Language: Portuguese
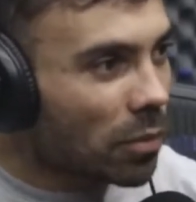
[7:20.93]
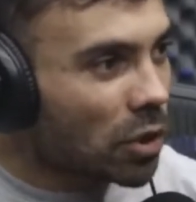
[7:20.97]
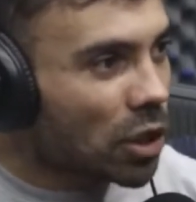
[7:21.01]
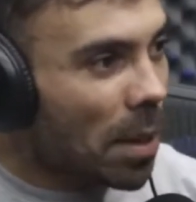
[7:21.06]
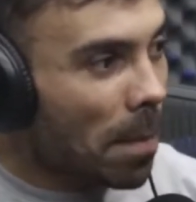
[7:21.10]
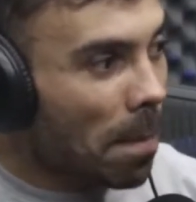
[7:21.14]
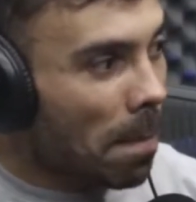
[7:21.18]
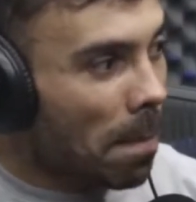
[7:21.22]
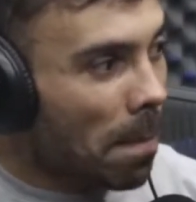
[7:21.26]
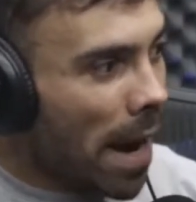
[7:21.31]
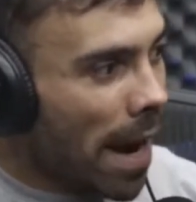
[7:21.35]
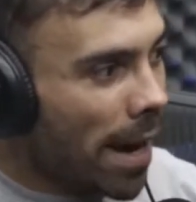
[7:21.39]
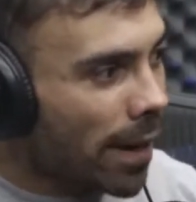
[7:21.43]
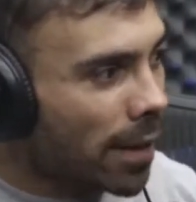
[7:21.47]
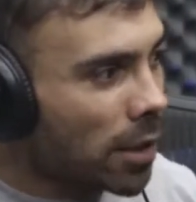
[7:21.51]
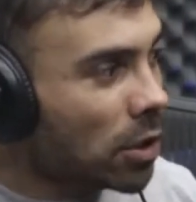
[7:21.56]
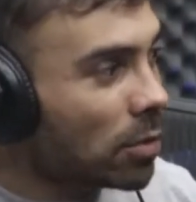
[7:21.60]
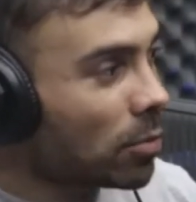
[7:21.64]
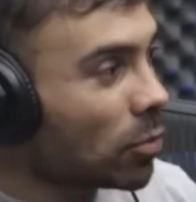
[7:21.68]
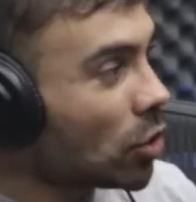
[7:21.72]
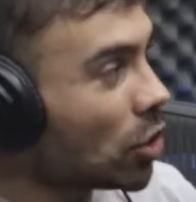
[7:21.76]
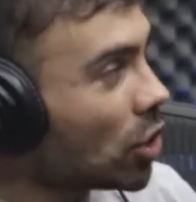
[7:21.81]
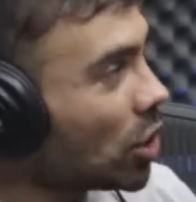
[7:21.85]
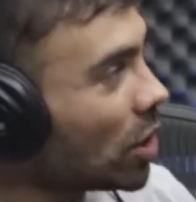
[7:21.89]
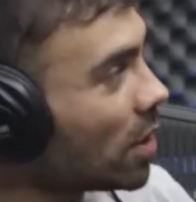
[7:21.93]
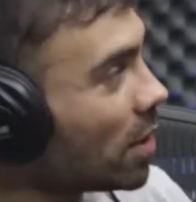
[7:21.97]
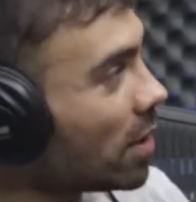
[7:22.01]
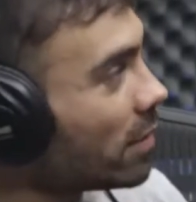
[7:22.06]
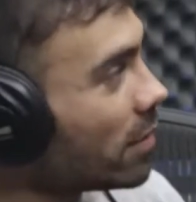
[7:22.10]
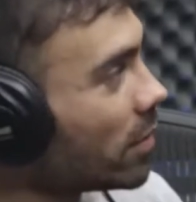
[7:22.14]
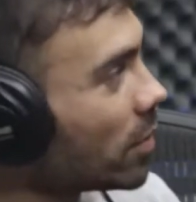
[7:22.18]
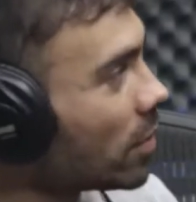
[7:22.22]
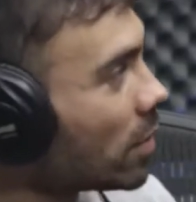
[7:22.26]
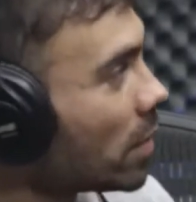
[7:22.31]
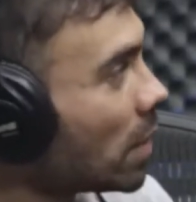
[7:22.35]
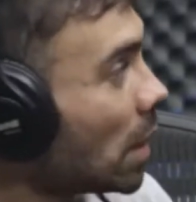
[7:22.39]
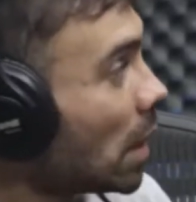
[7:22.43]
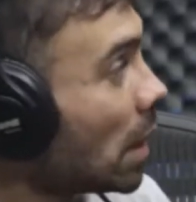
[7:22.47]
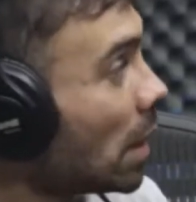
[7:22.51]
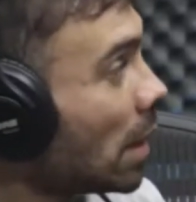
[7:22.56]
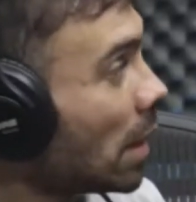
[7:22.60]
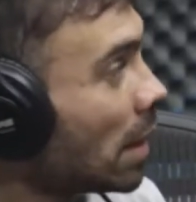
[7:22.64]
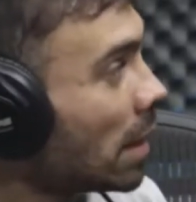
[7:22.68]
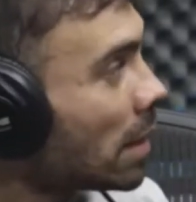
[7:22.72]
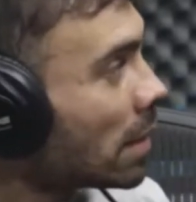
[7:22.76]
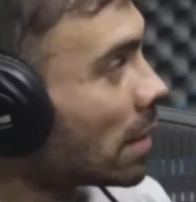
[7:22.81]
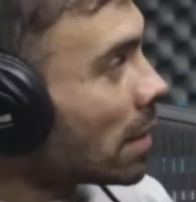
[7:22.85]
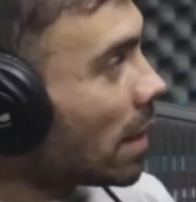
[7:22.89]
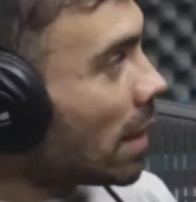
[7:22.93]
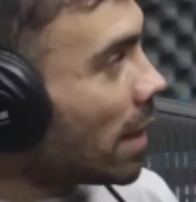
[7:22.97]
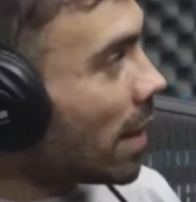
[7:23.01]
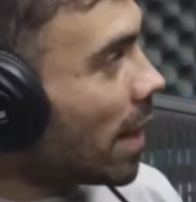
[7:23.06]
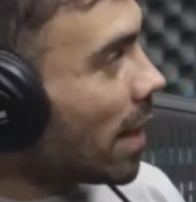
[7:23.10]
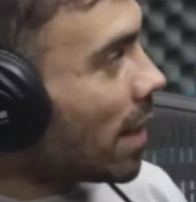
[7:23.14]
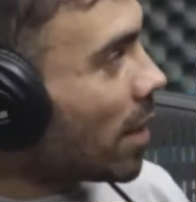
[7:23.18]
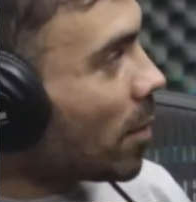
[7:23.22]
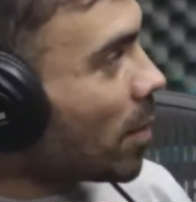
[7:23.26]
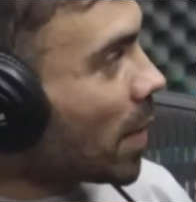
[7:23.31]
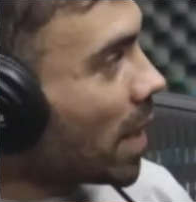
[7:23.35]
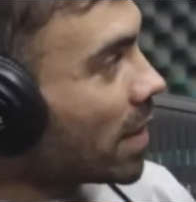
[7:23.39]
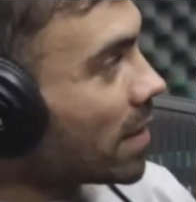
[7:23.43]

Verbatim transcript: É marketing multinível. Tá ligado? Mas...